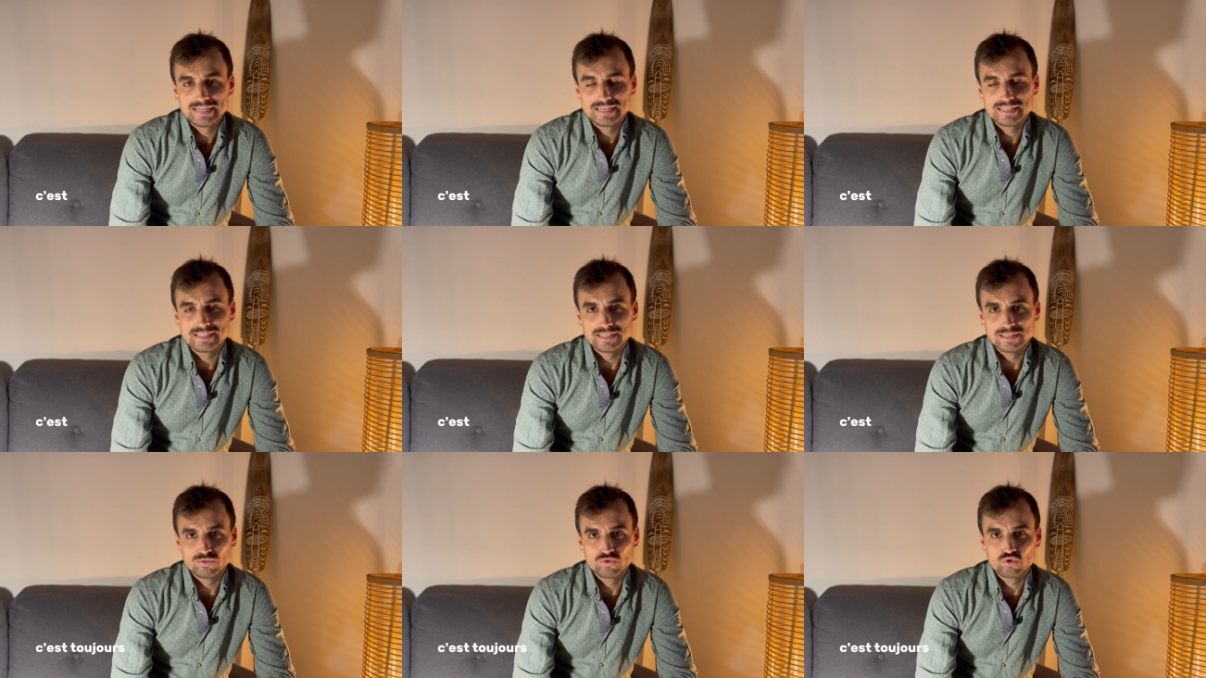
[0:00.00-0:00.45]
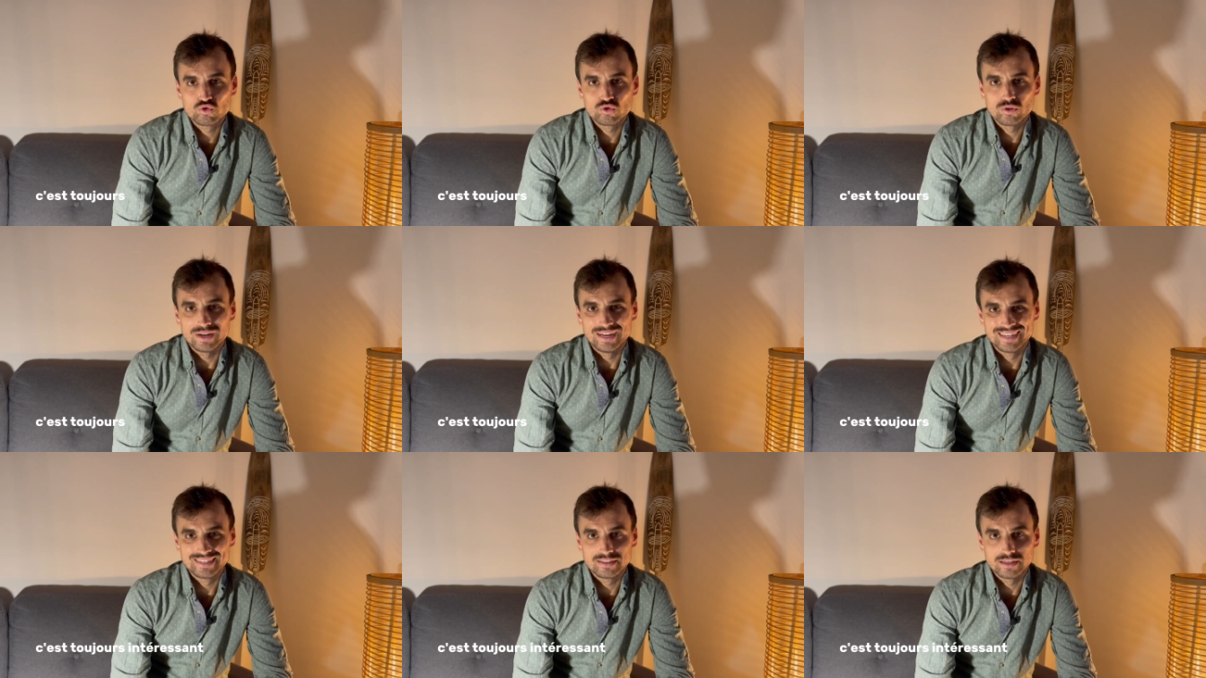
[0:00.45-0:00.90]
C'est
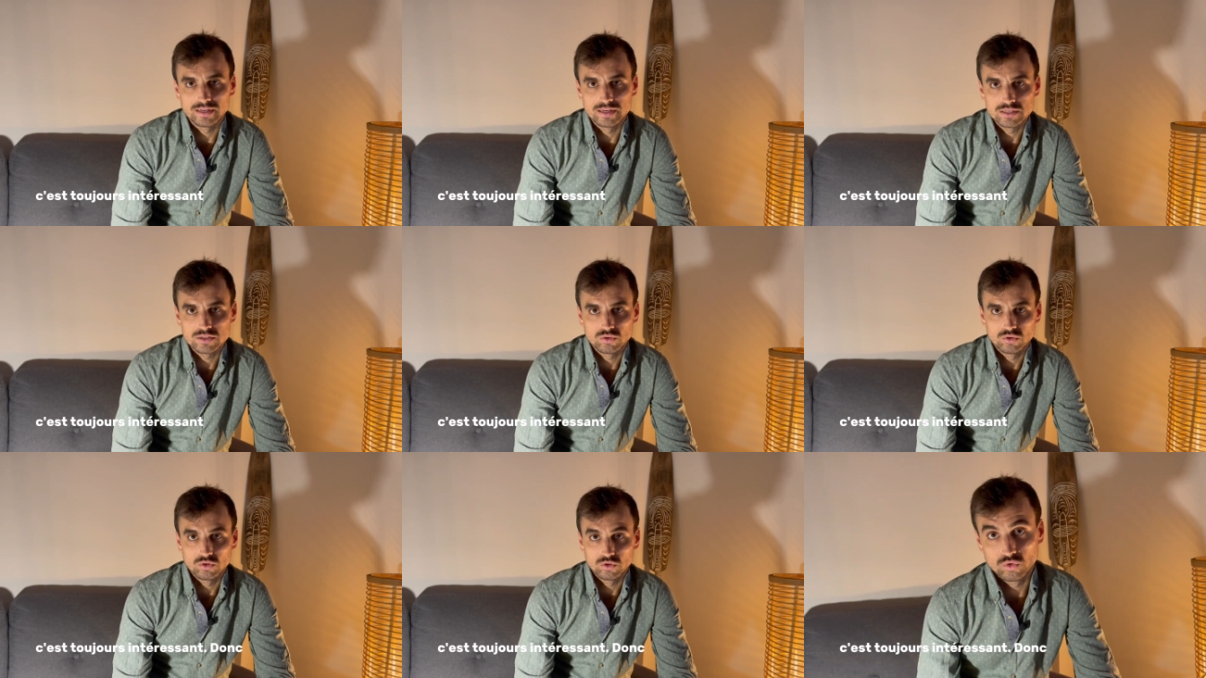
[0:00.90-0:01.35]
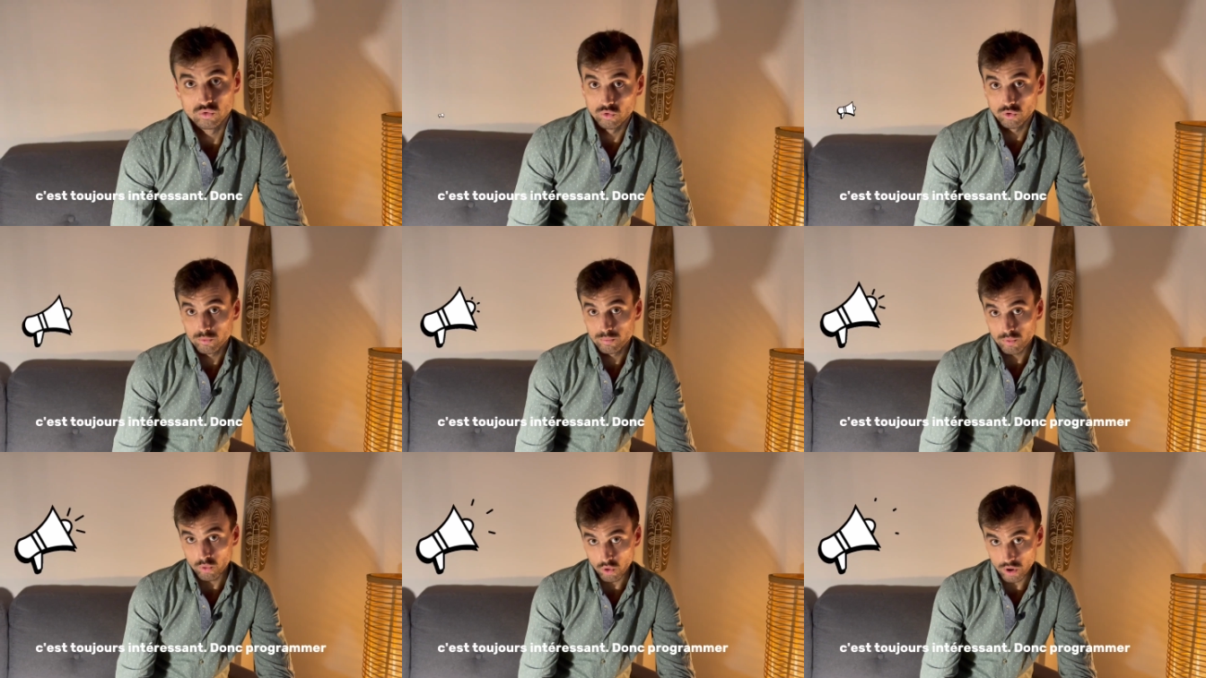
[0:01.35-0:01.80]
toujours intéressant.
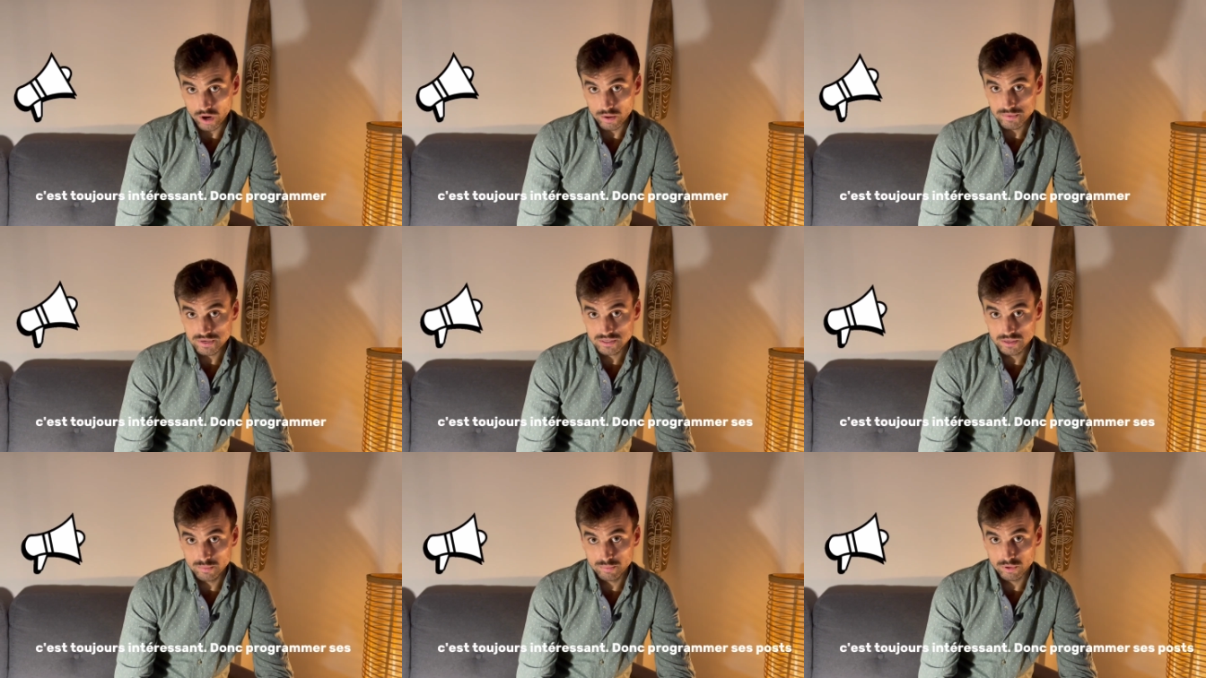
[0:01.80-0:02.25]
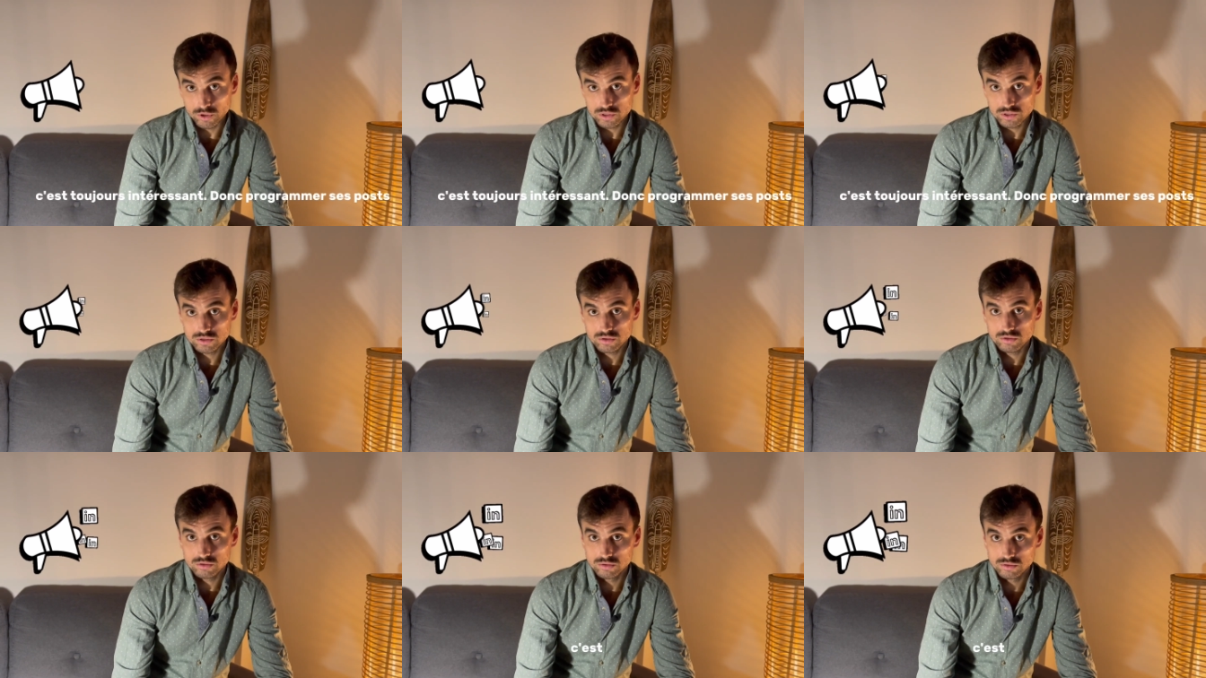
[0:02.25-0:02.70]
Donc programmer ses
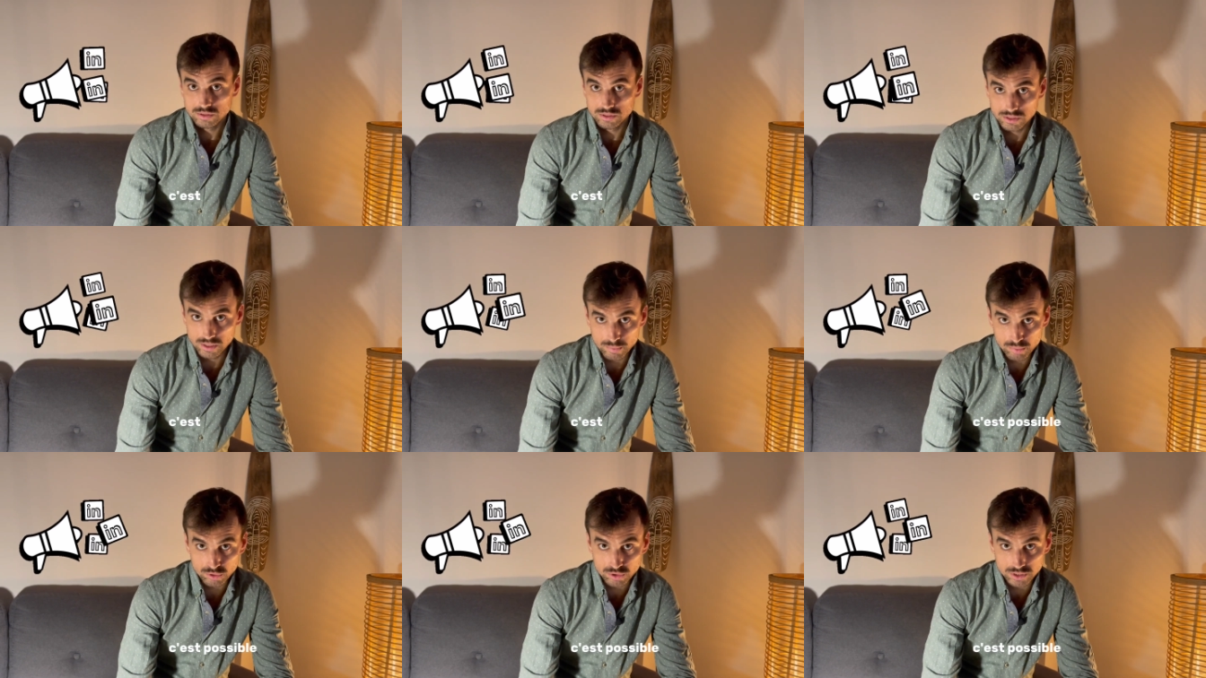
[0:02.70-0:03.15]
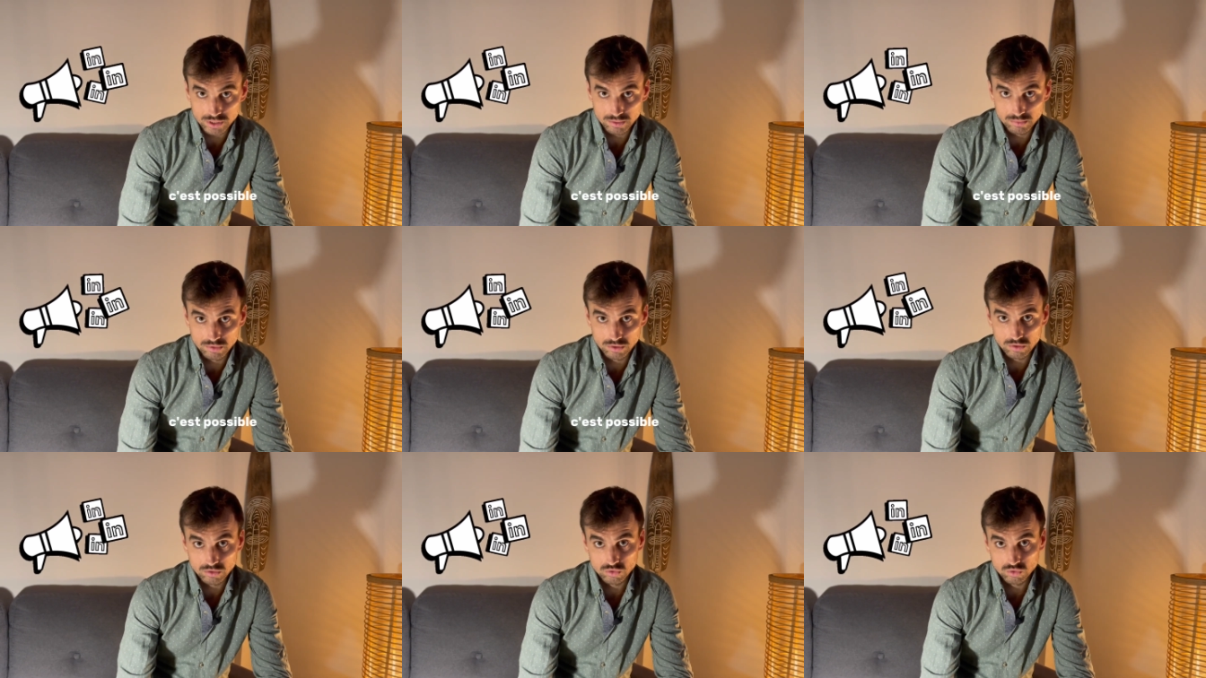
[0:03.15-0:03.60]
postes, c'est
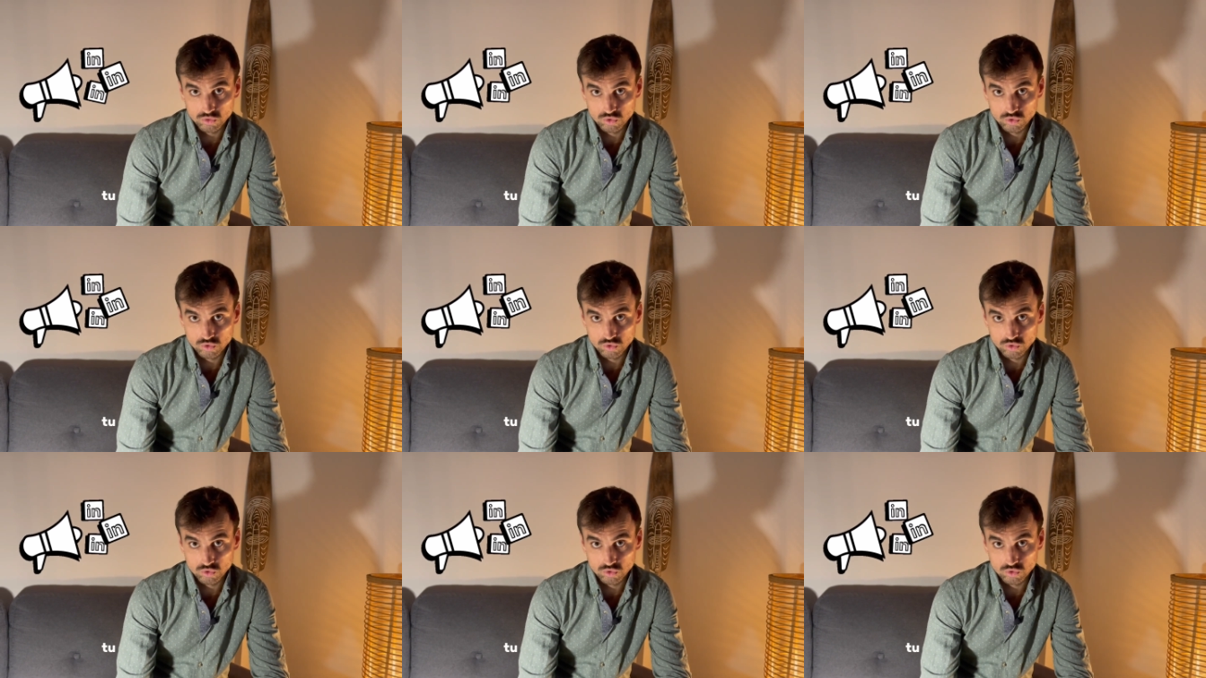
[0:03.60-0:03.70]
possible.